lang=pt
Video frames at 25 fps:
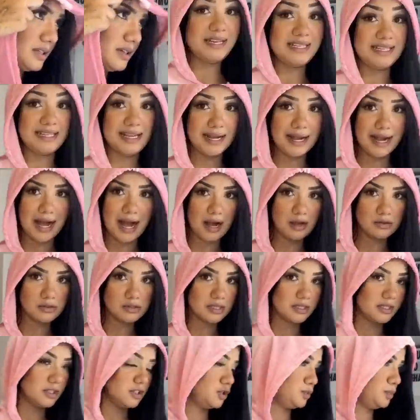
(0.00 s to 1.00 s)
Mas a
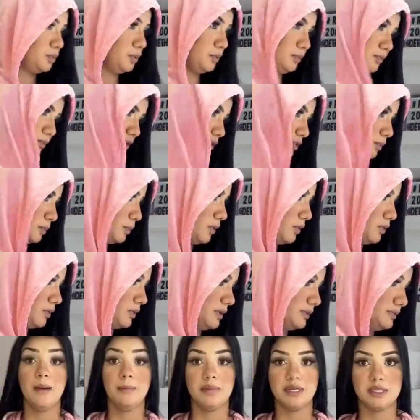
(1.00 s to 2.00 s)
calça tá, tipo, muito
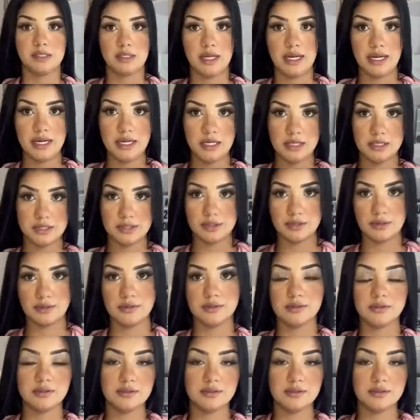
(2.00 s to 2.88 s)
boa. Mas olha isso.